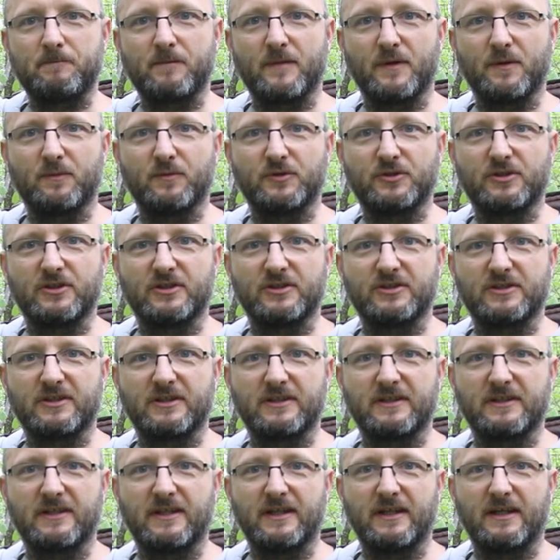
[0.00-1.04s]
no myślę,
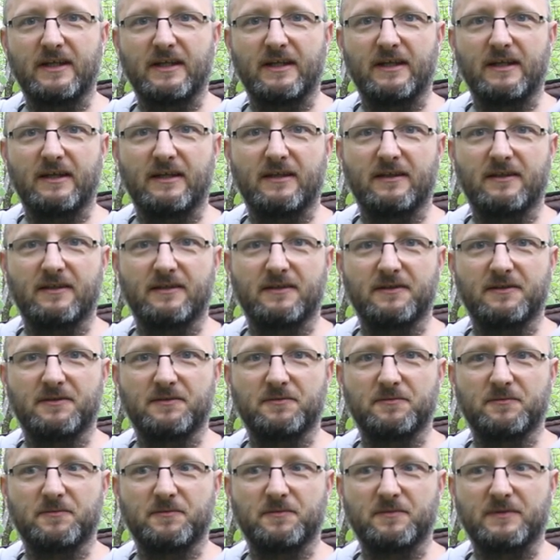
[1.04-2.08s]
że e,
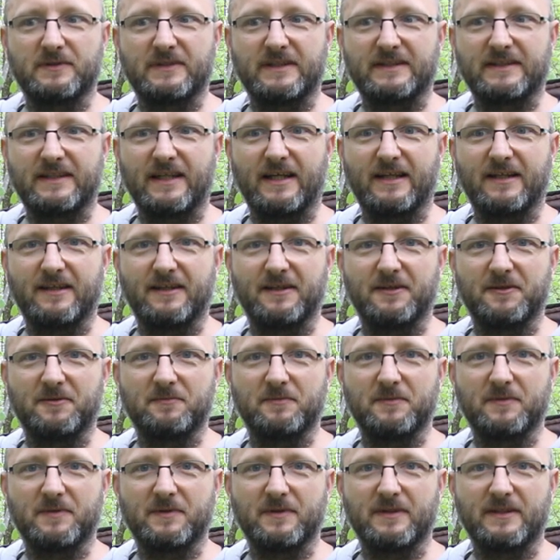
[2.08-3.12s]

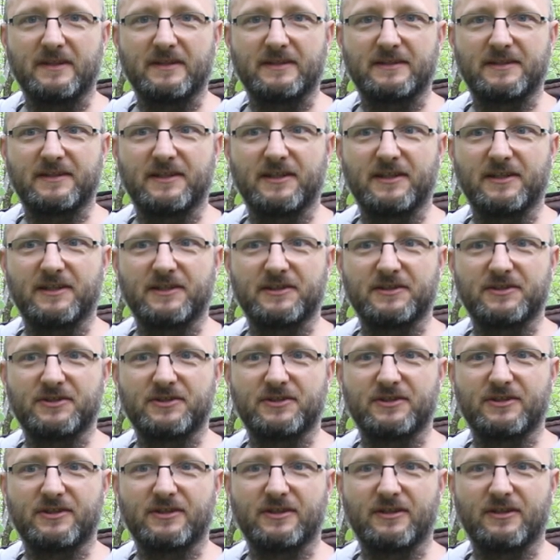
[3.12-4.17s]
zasadnym jest
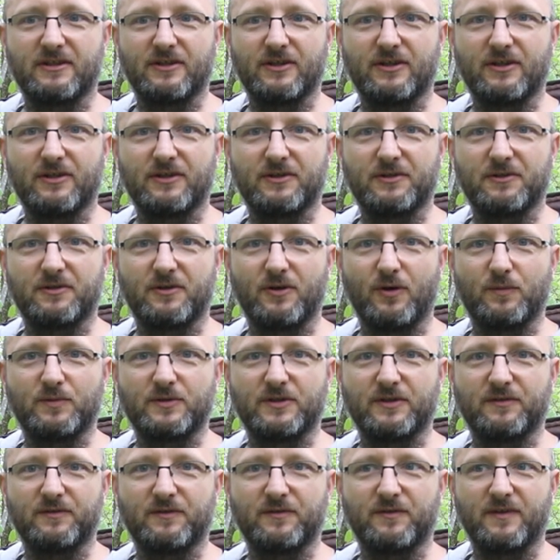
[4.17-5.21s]
też e,
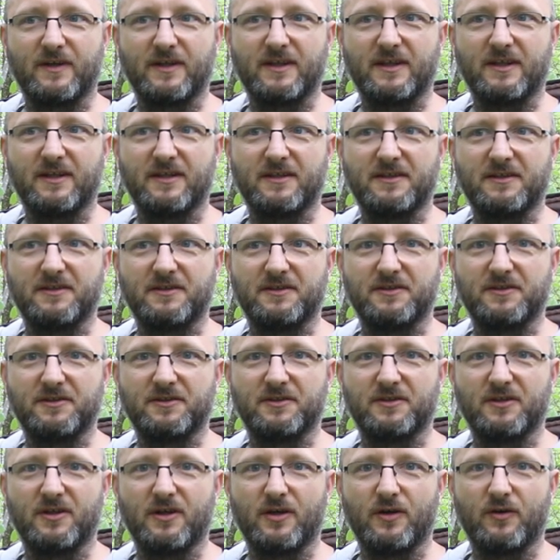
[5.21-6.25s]
obserwowanie
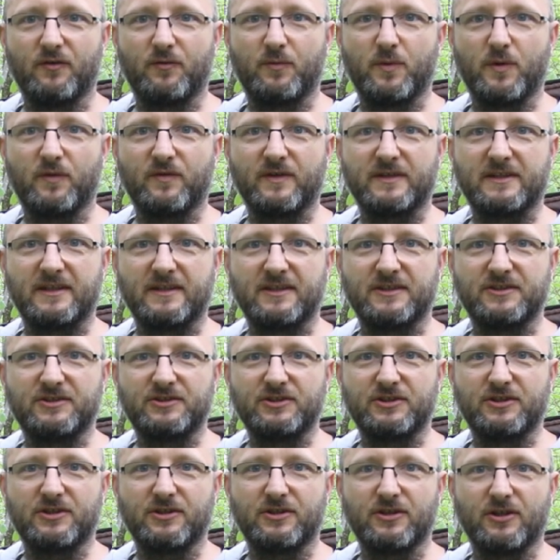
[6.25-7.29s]
i wprowadzanie
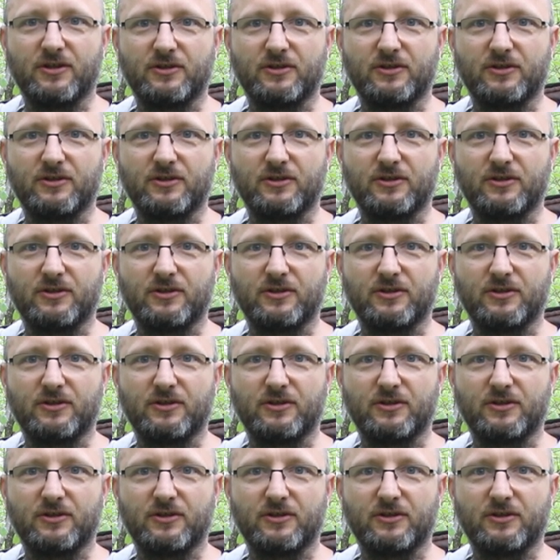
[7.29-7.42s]
dzikich